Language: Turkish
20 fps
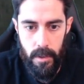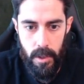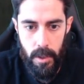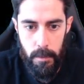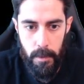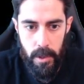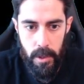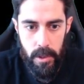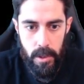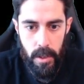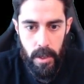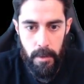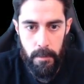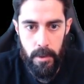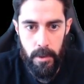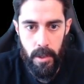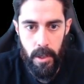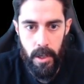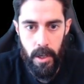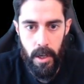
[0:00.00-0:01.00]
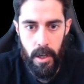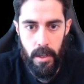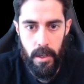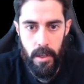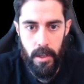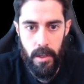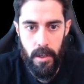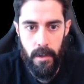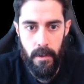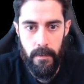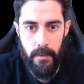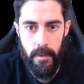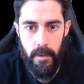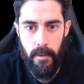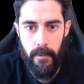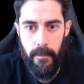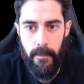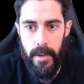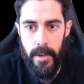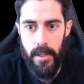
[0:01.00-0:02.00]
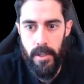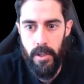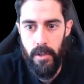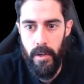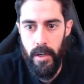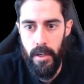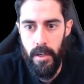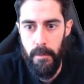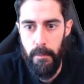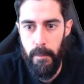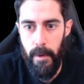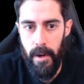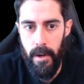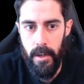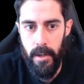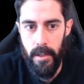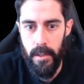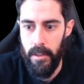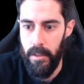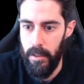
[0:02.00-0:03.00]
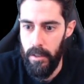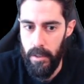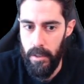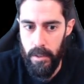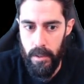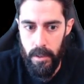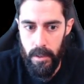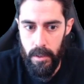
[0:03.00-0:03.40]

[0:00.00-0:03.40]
Kim astı lan bunları? The Festering Banquet.